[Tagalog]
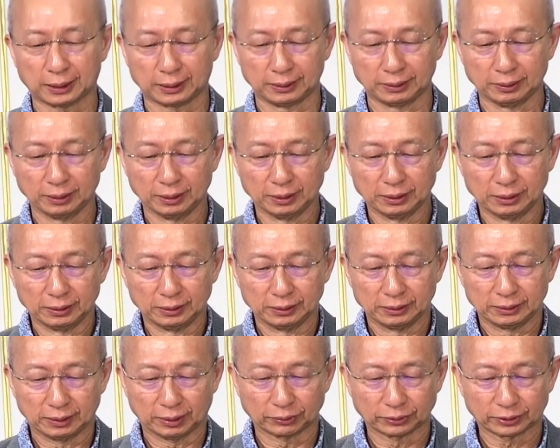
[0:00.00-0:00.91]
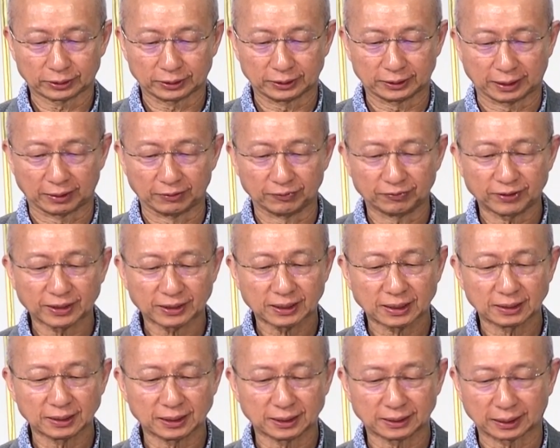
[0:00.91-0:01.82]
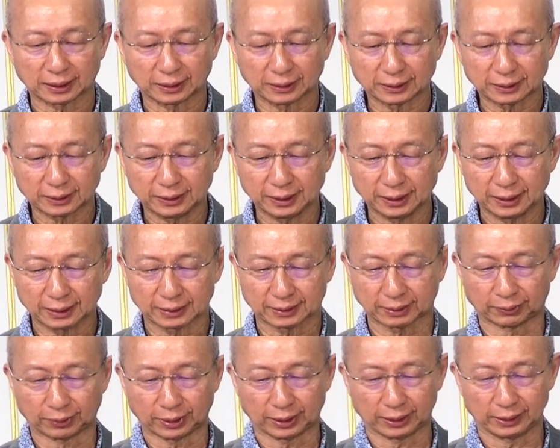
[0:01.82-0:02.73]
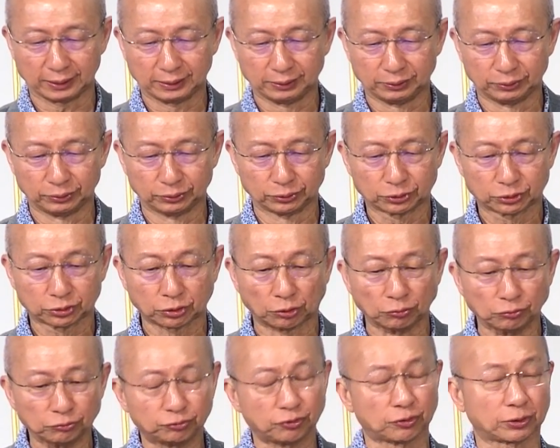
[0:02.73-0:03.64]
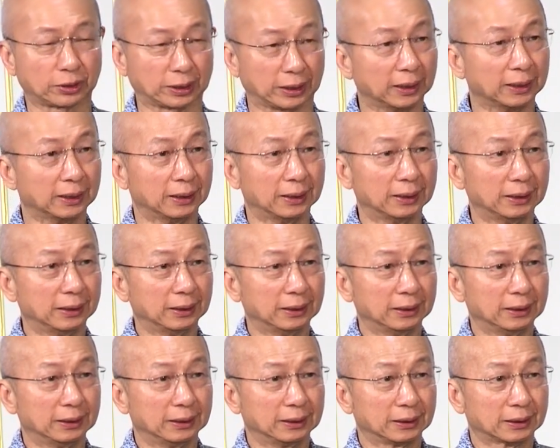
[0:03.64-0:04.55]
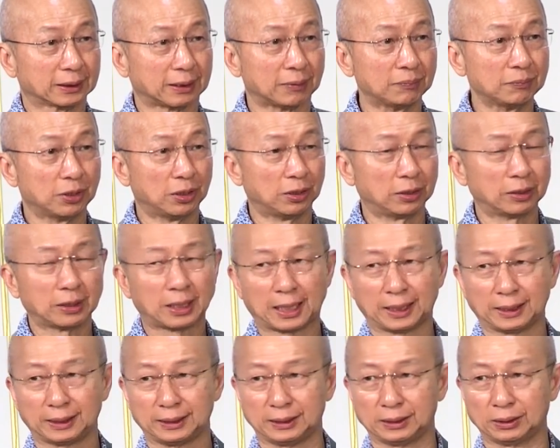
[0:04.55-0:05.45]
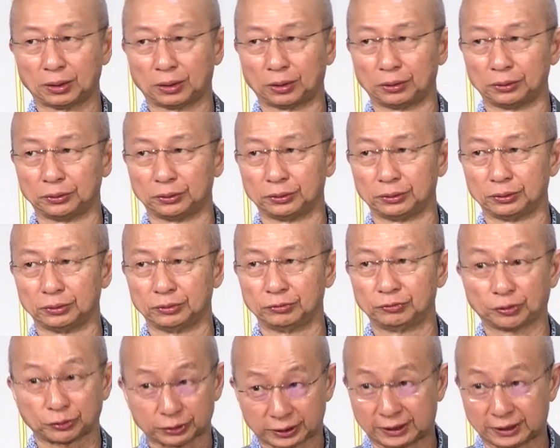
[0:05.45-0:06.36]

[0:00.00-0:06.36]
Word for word: kung merong mga nangyari, ang mga pari ay kailangang uh, tumugon doon